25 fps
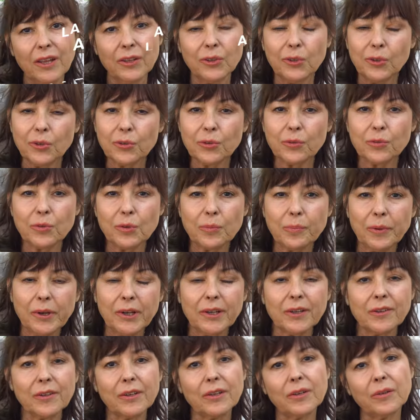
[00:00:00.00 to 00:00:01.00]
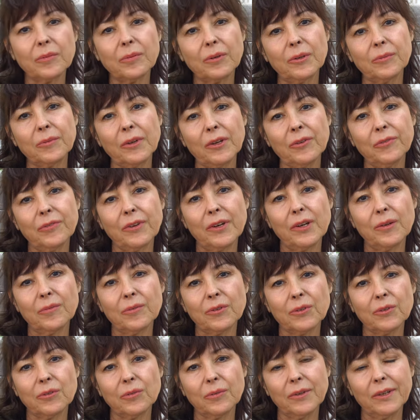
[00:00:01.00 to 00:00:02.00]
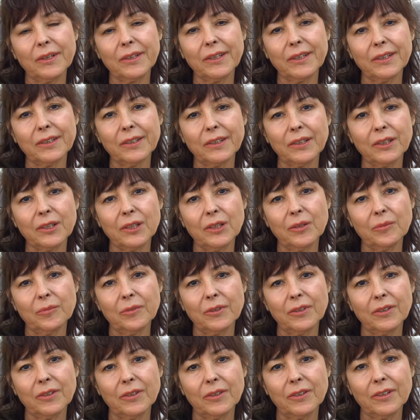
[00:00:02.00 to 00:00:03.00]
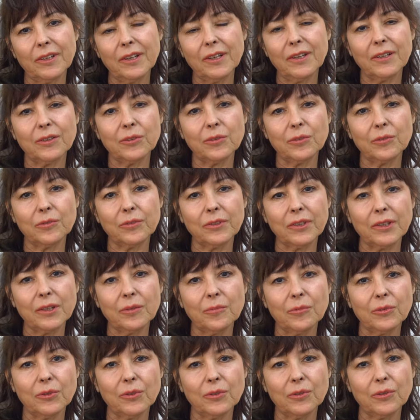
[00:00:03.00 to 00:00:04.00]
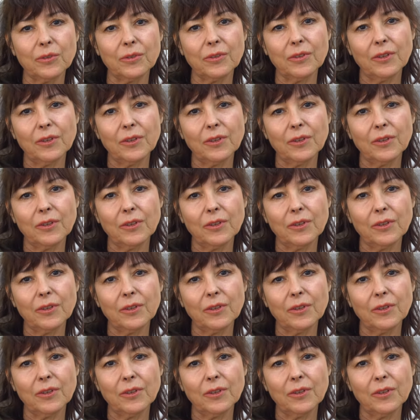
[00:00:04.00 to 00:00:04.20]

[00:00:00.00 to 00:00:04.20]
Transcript: Non, je ne suis pas la première femme, je suis la quatrième. Alors là, euh, vous allez me...